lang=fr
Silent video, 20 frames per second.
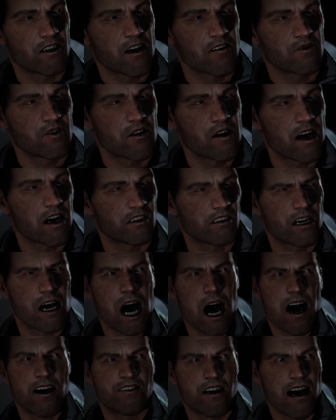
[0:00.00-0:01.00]
après les cours.
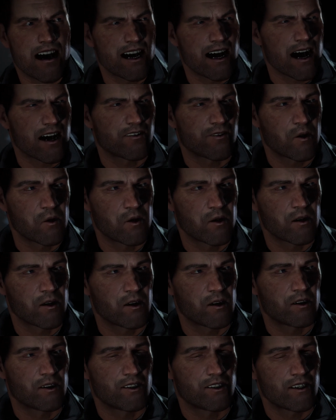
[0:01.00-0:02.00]
Est-ce que j'avais l'air
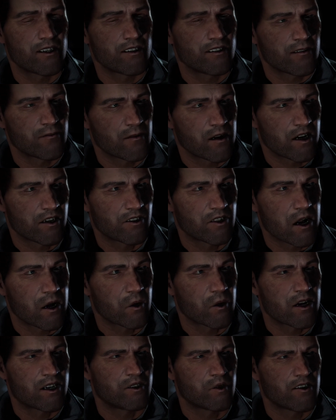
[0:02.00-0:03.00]
de vouloir
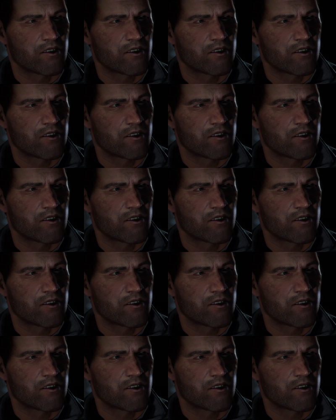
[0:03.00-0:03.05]
retourner